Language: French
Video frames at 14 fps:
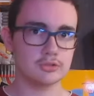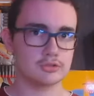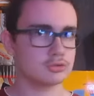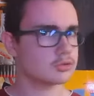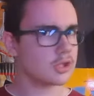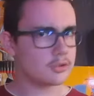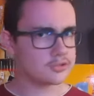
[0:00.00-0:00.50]
C'est
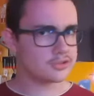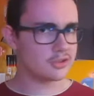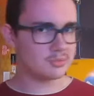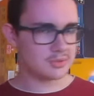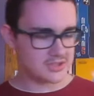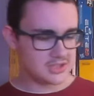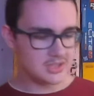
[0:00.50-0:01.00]
toujours un ressort en
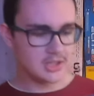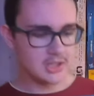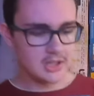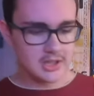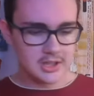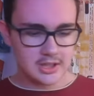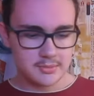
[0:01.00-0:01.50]
plastique.
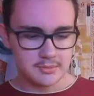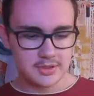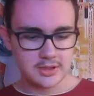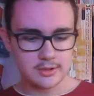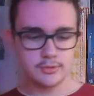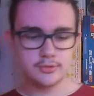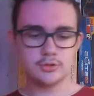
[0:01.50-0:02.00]
Mais le